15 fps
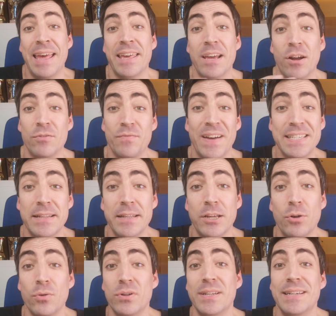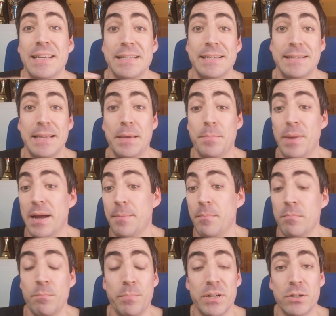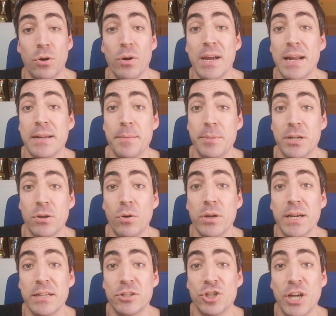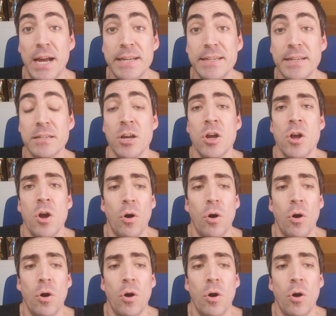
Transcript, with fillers: Ja, und was sind die Gründe, dass es eben am Betreuer, an der Betreuerin scheitert?